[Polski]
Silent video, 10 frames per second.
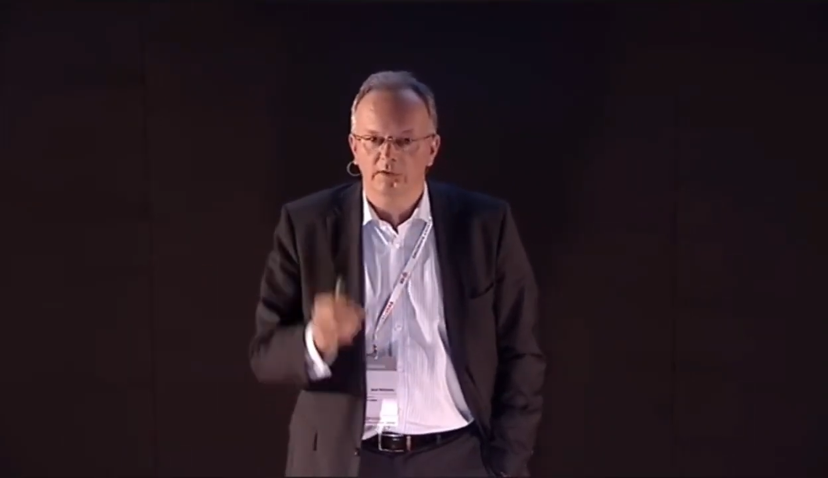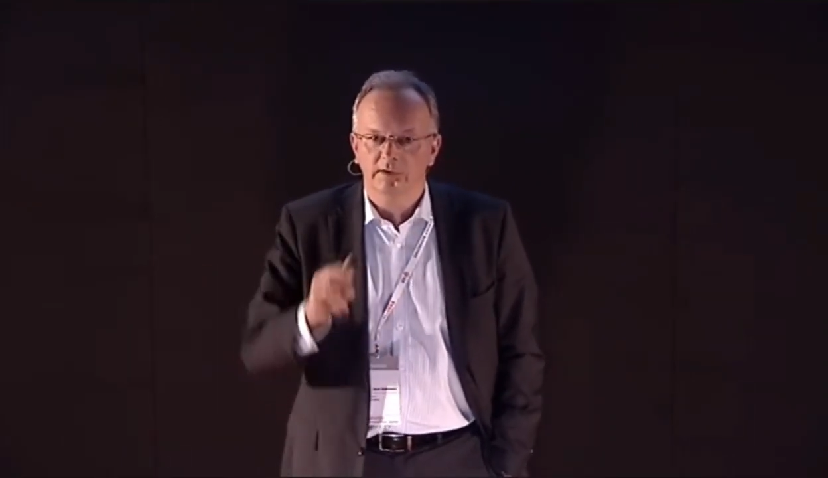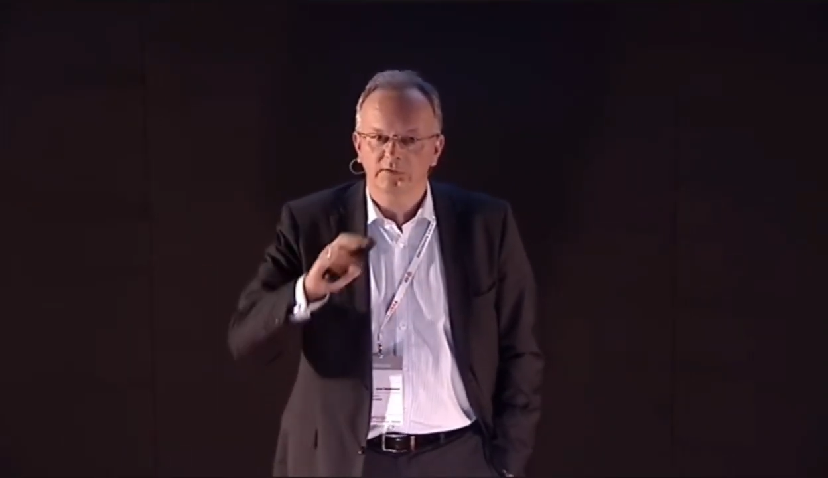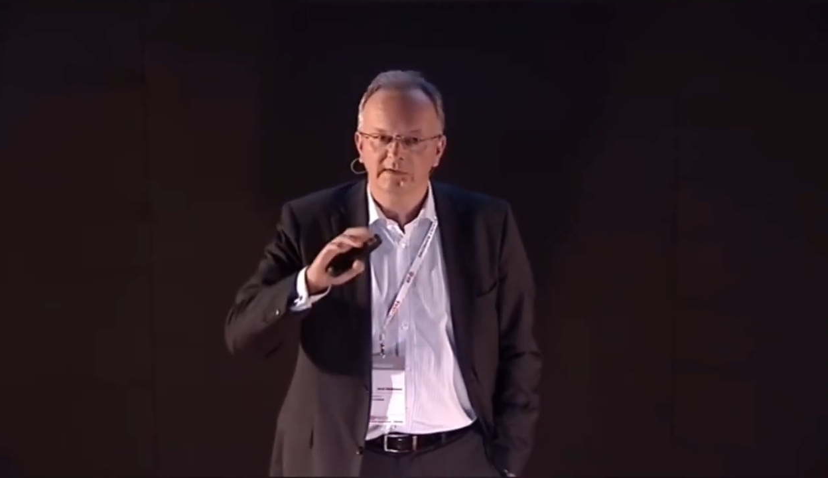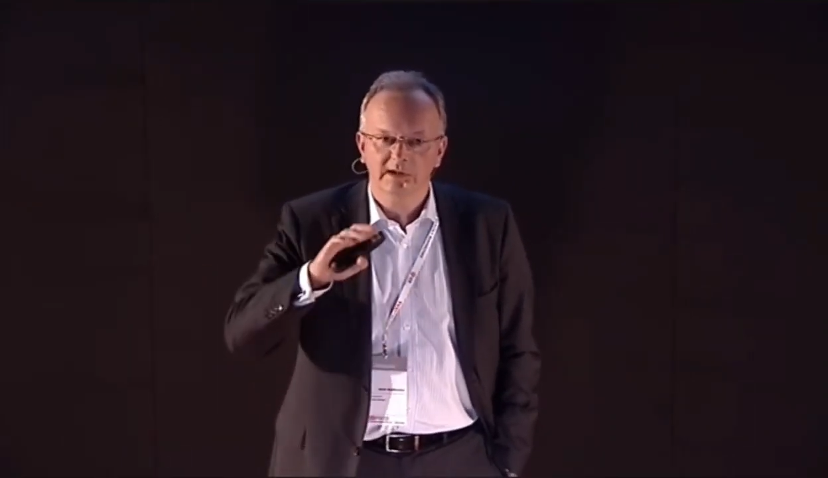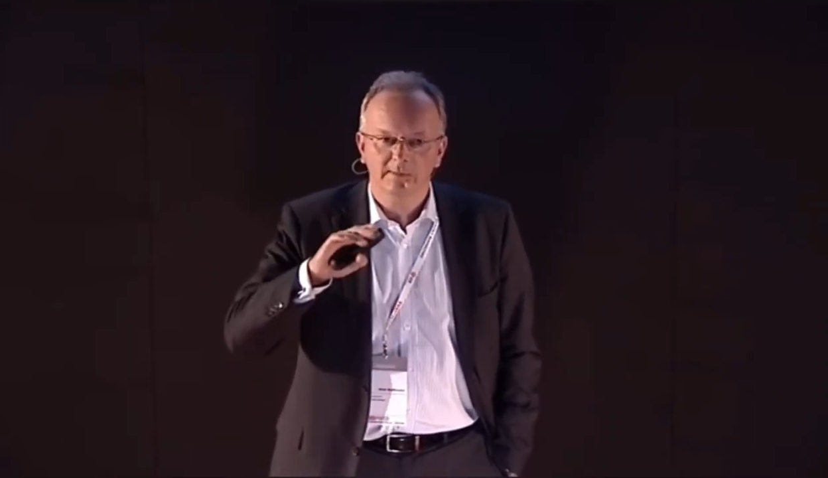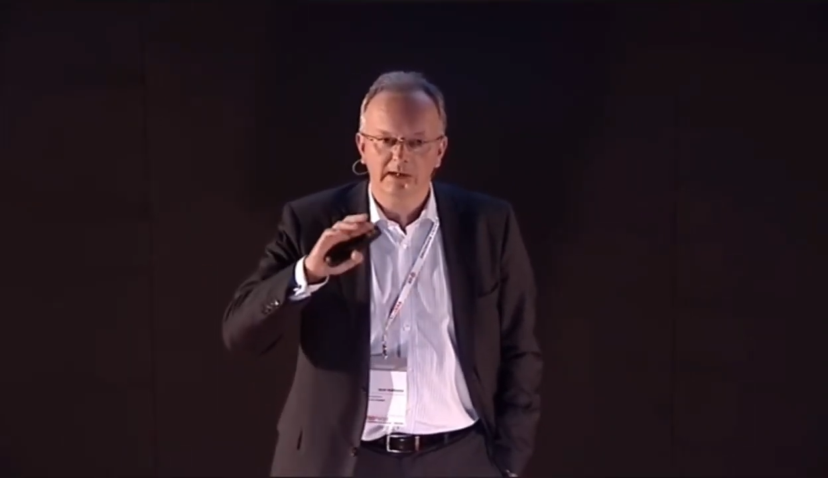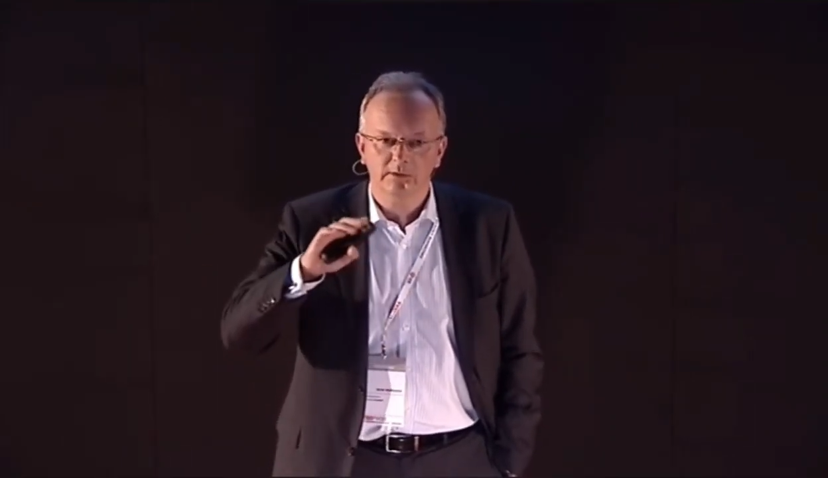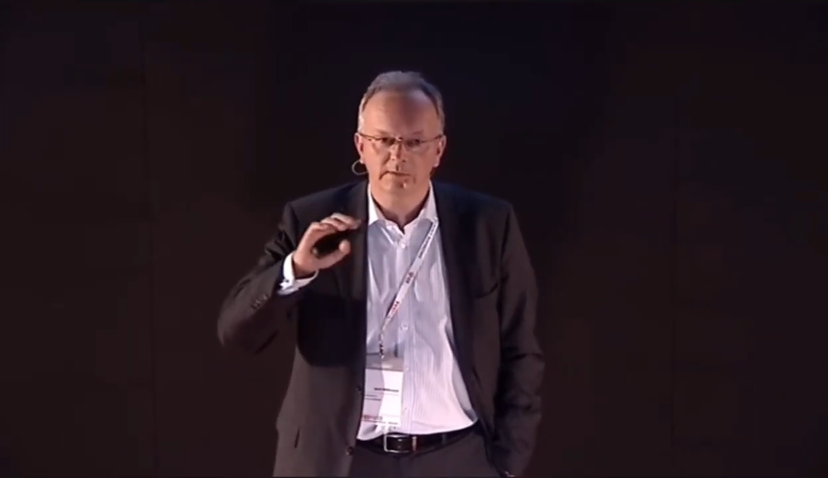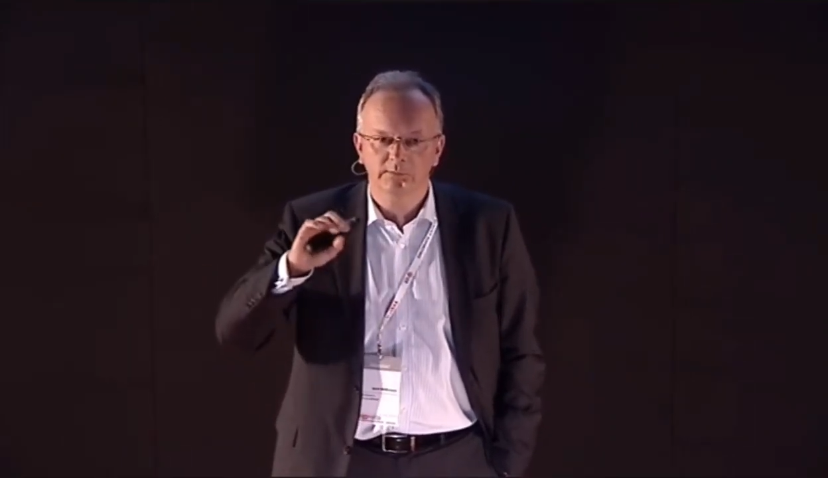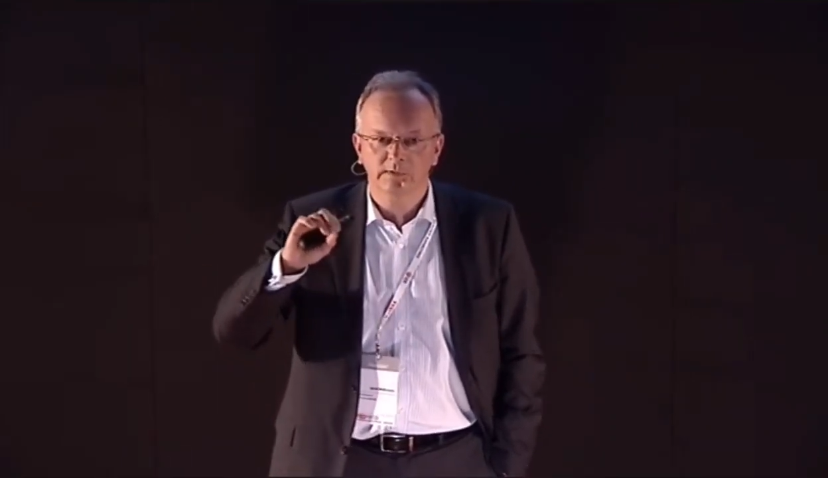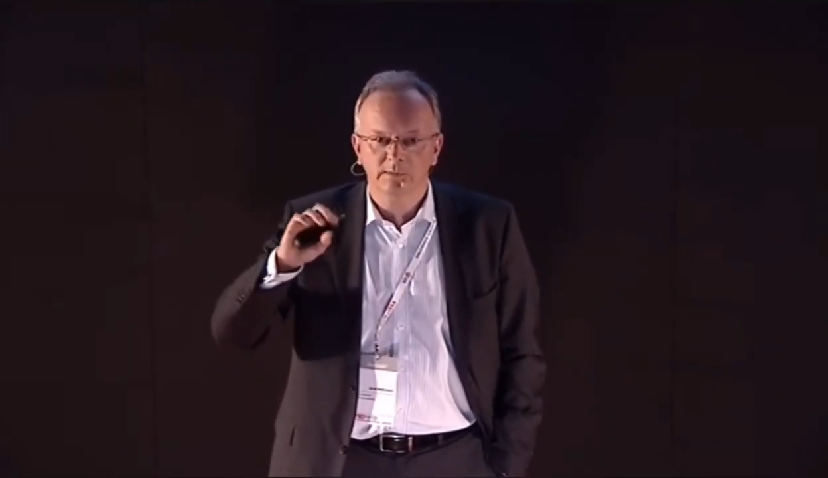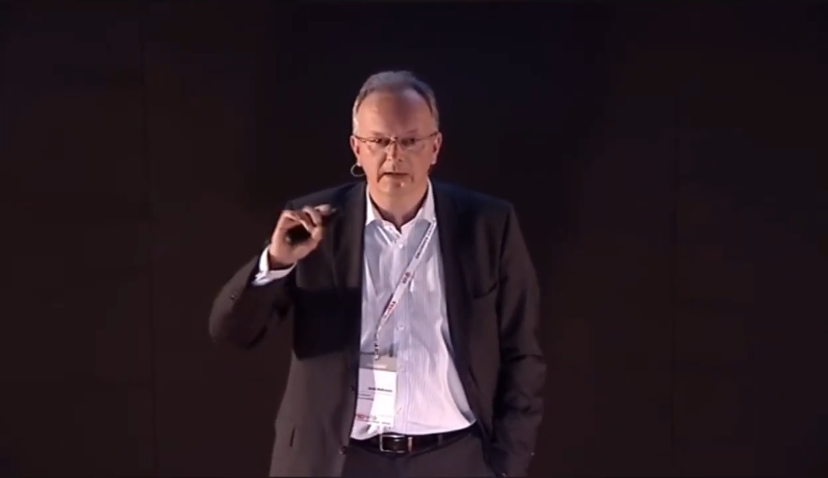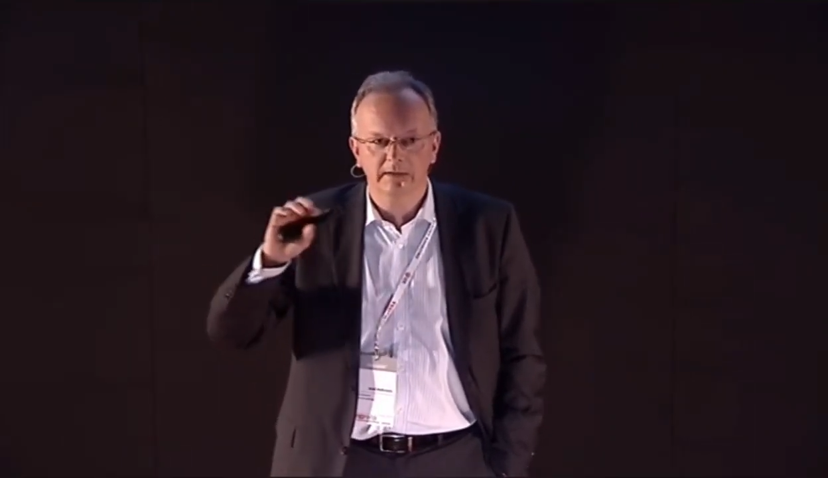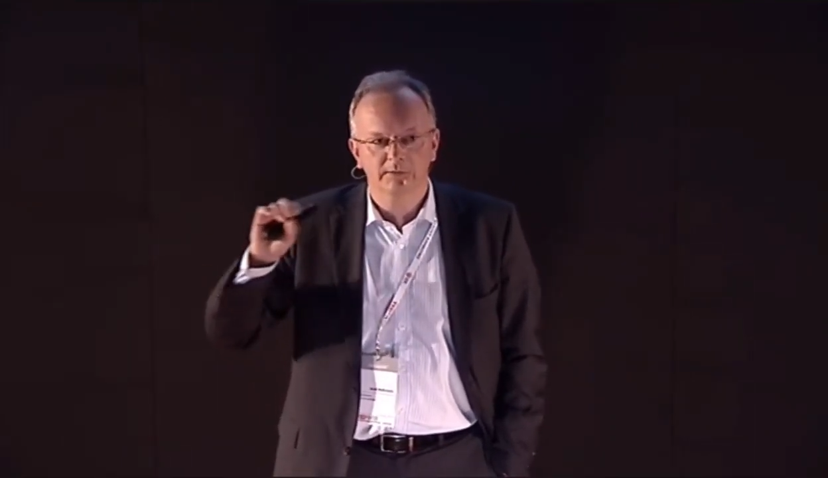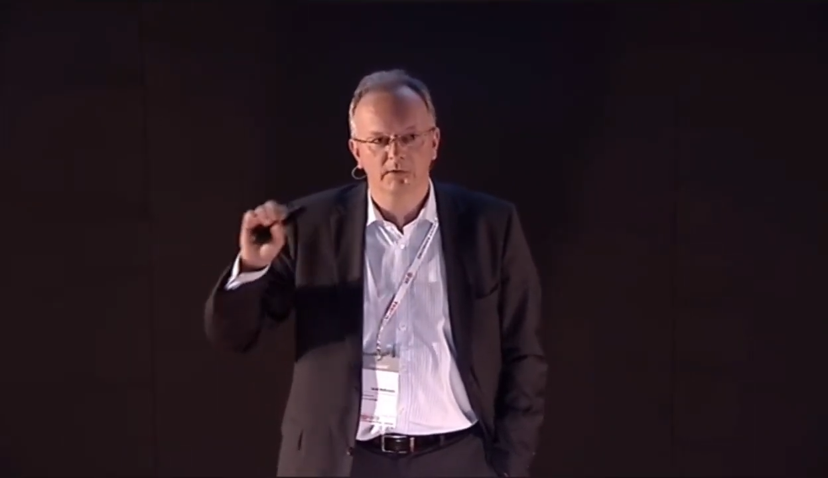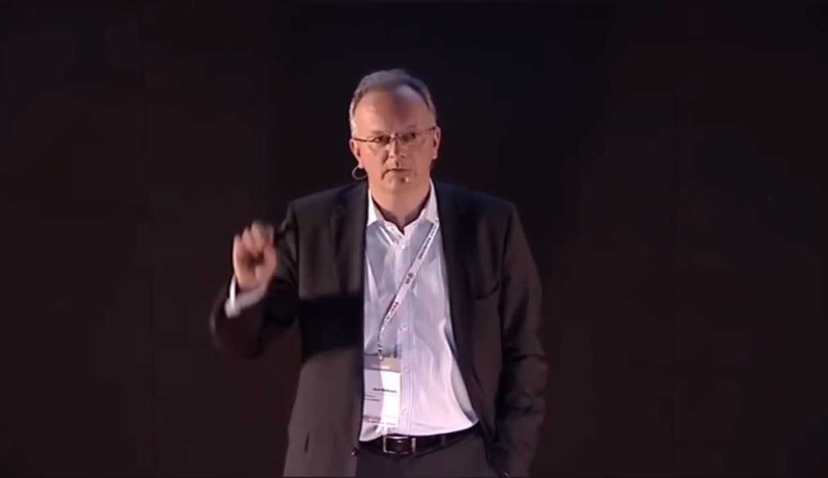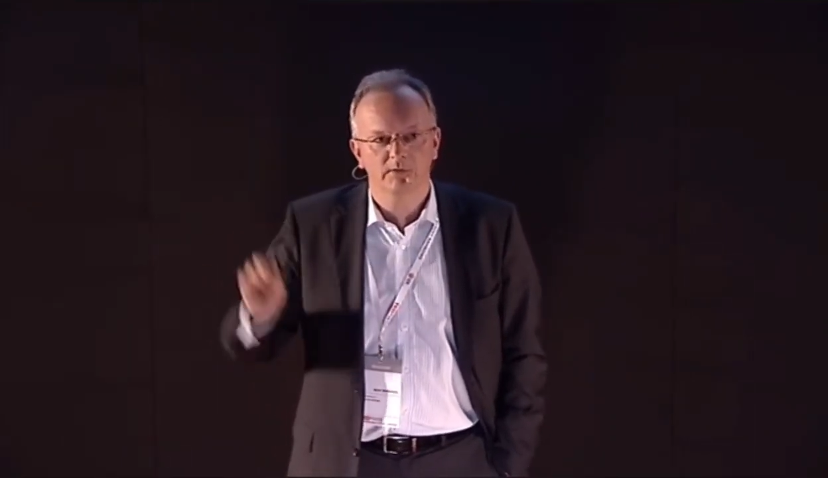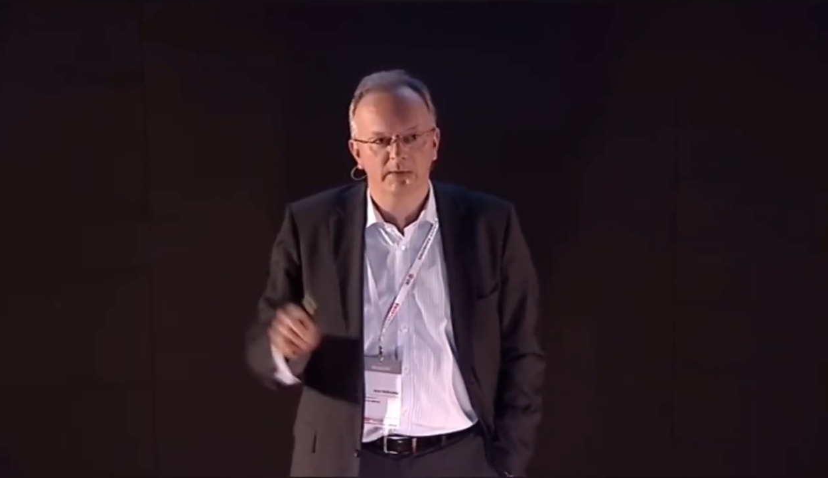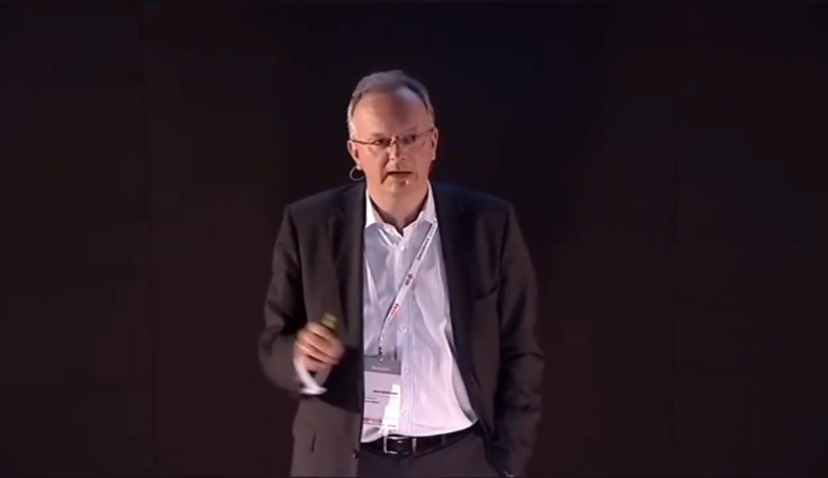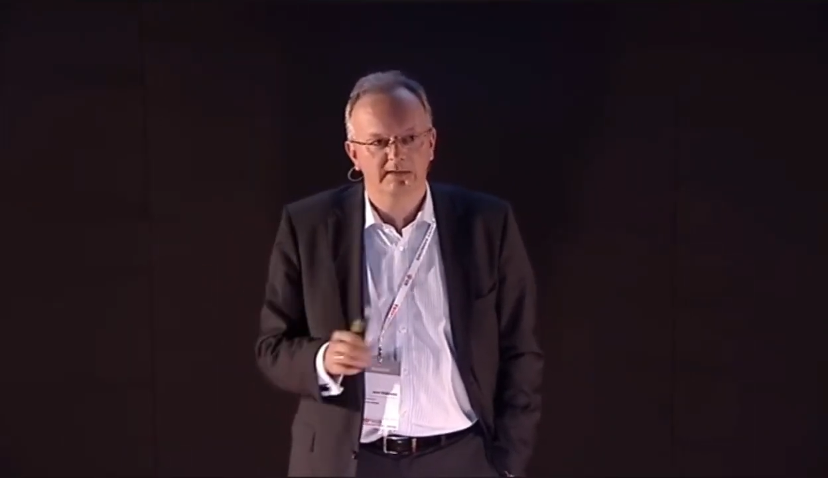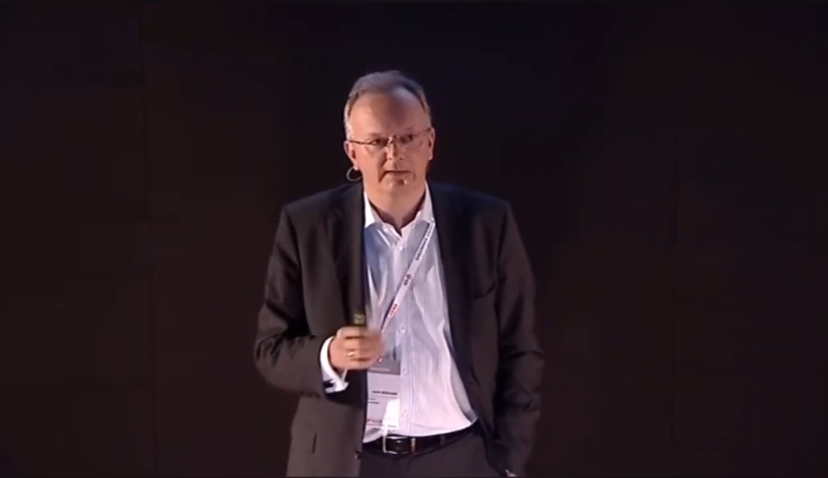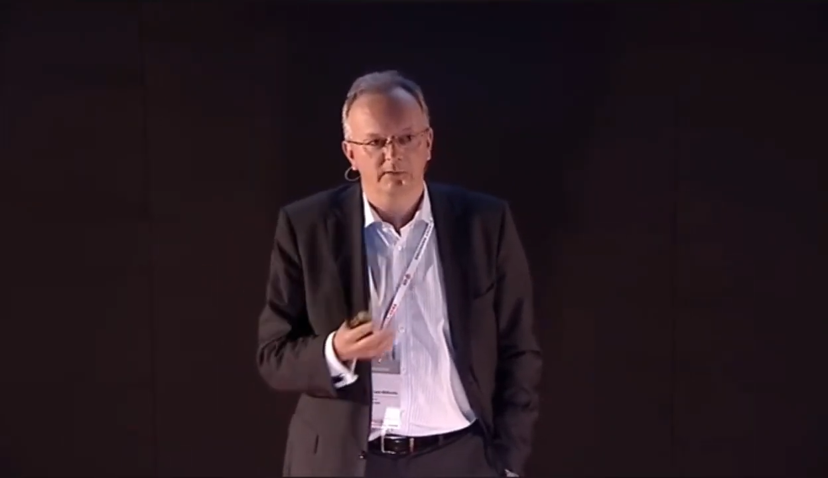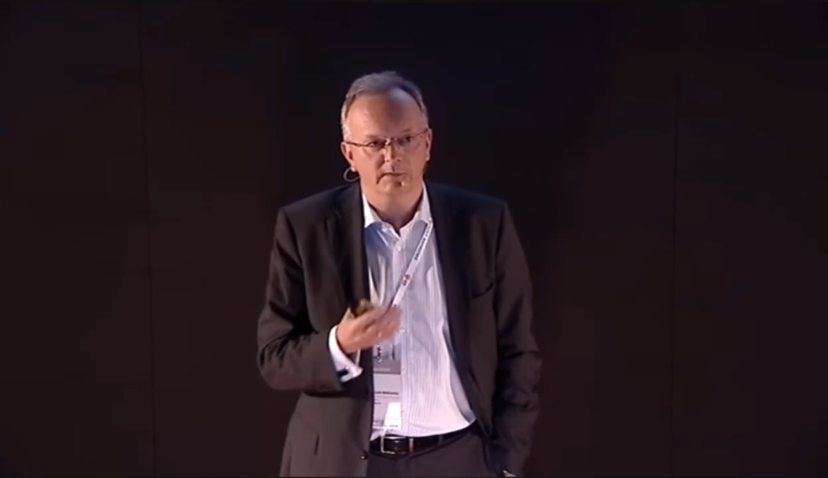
One wszystkie mają swój smak i swoją wibrację,